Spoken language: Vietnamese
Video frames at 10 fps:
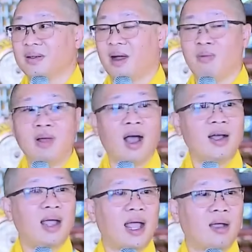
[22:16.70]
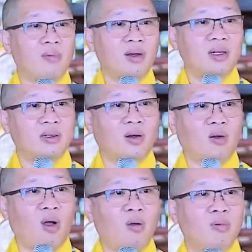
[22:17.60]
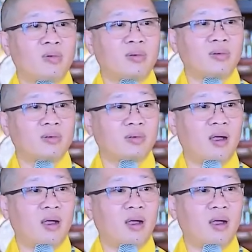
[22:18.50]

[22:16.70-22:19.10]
Ông ngỡ ngàng, ông nói: rồi còn ông,